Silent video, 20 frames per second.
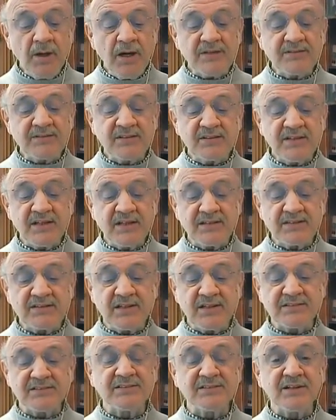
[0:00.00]
Bazı
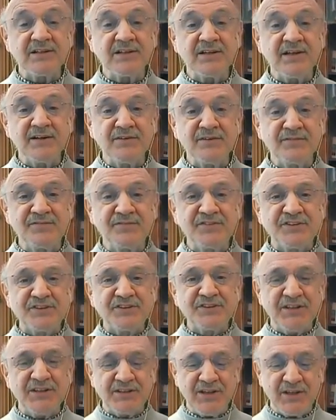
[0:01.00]
Teksaslılara
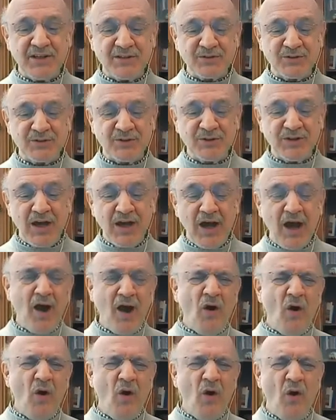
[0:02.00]
fırtınadan sonra
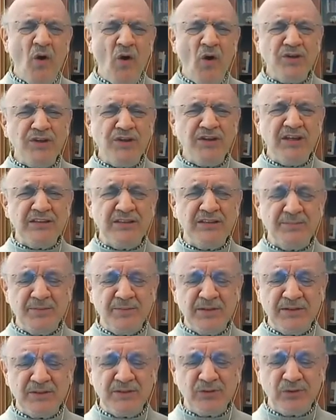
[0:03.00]
17
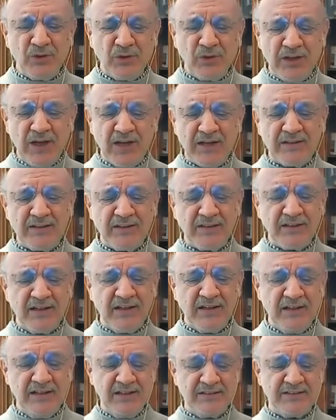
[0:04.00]
bin dolarlık
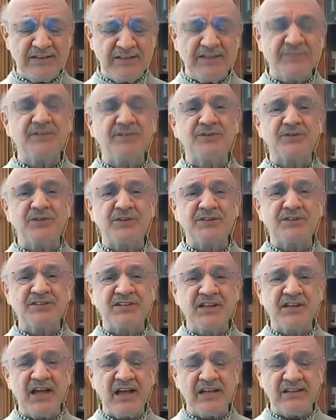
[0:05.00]
elektrik
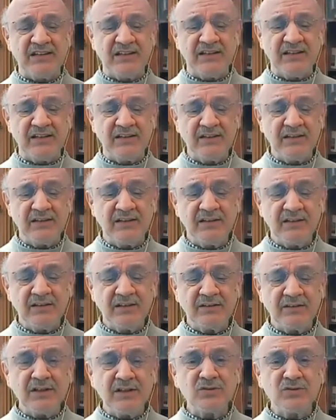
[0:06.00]
faturası geldi.
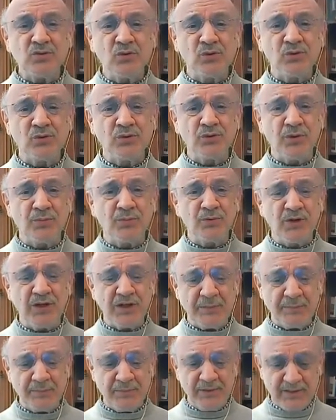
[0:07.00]
Nasıl oluyor bu
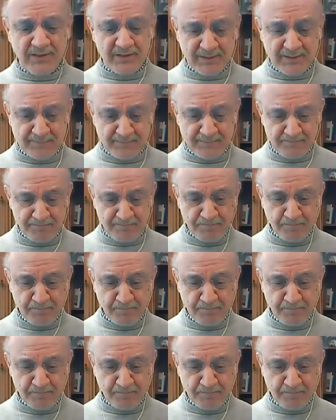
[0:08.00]
gariplik?